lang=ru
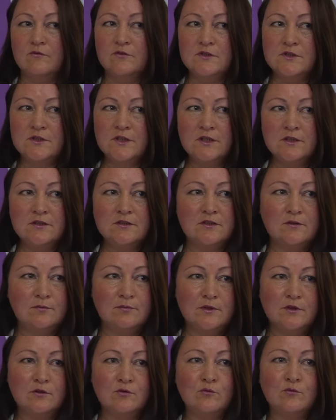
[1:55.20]
Вы знаете,
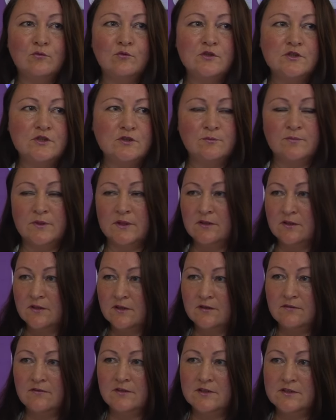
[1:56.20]
ребята очень
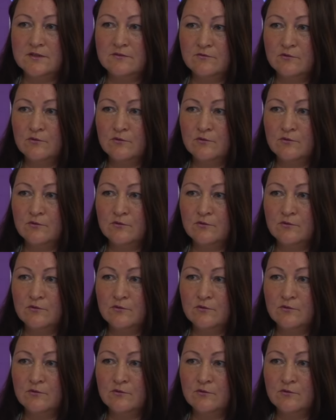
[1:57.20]
понравились.